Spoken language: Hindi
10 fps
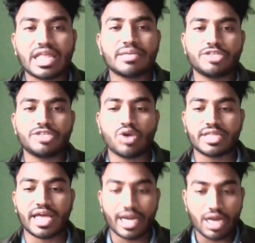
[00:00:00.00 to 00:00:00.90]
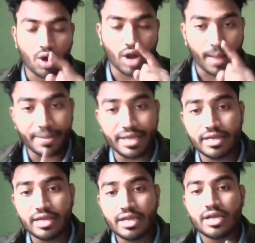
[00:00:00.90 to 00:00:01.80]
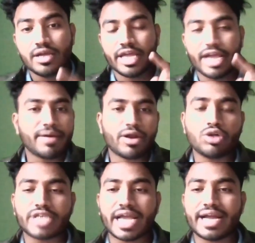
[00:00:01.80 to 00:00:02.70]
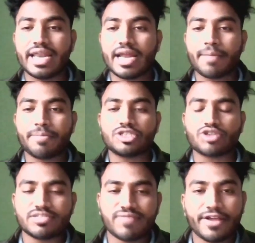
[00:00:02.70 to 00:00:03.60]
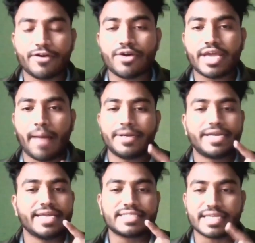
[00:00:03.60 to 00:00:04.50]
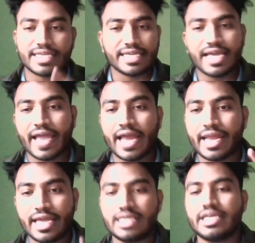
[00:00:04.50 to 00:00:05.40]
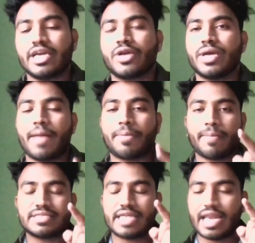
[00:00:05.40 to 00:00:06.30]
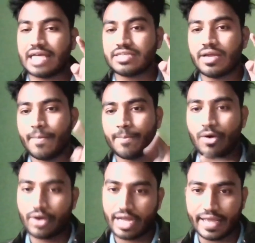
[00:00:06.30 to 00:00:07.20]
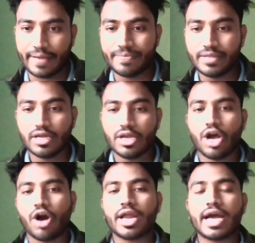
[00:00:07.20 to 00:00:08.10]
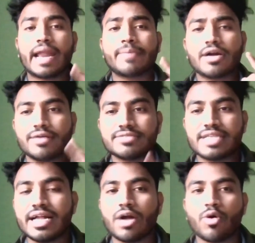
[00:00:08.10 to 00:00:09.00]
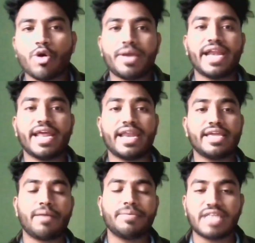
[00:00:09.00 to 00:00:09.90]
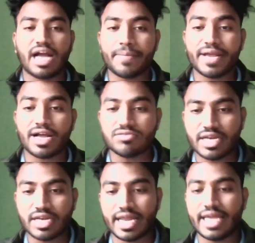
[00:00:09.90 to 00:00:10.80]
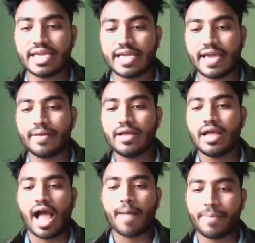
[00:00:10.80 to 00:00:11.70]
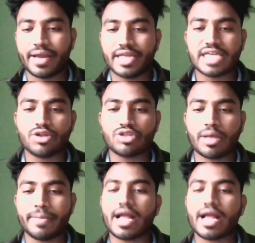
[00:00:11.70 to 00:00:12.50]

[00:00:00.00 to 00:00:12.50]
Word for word: इन सब चीज़ों का ध्यान रखना और अभी एक बार और चेक कर लेना अपनी चॉइस फिलिंग को कि आपने ठीक से की है या नहीं की है क्योंकि आपके पास ये लास्ट मौका है और अगर आपको काउंसलिंग का कोई भी आइडिया नहीं है अभी तक आपने काउंसलिंग नहीं की है आप परेशान हो तो आप मेरा